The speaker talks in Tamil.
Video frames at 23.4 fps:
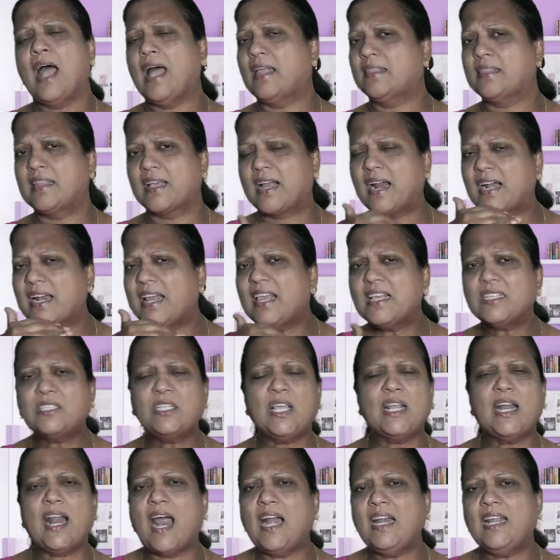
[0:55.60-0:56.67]
அந்த
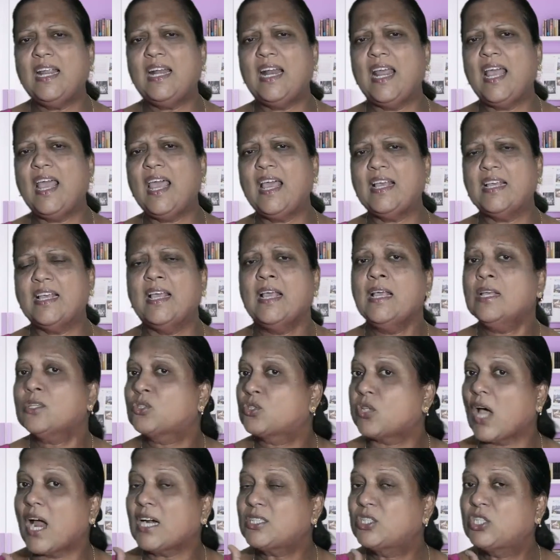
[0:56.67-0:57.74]
கடைசி நாளிலே
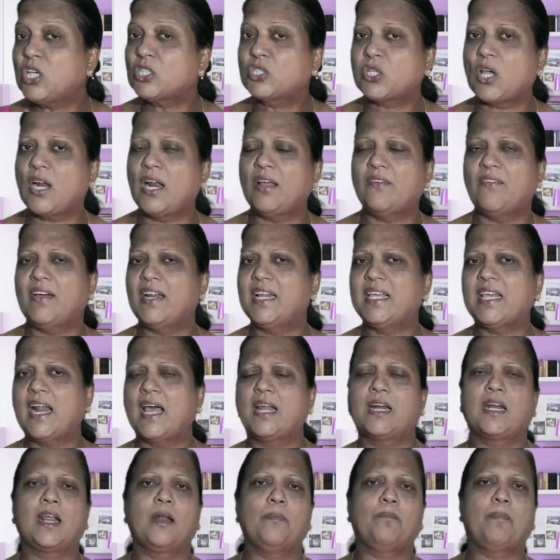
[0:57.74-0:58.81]
சாட்சி சொல்ல
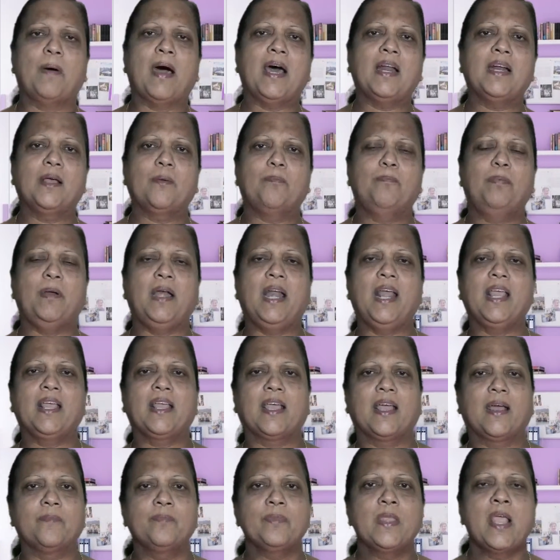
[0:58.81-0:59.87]
வருகிறார்கள் பாருங்கள்
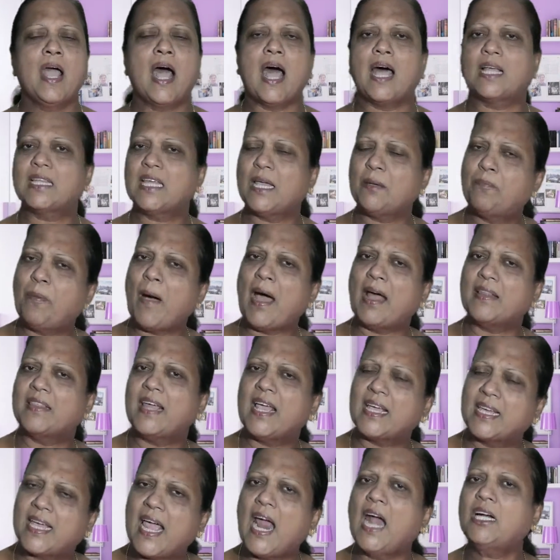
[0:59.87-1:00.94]
பிள்ளைங்க அதை
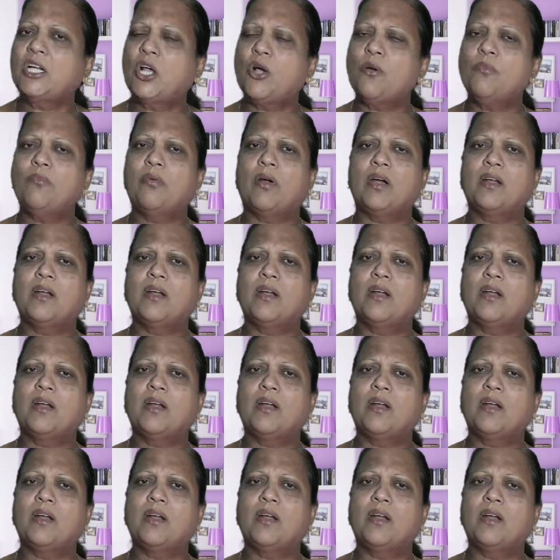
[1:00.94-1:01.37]
அதை கேட்கும்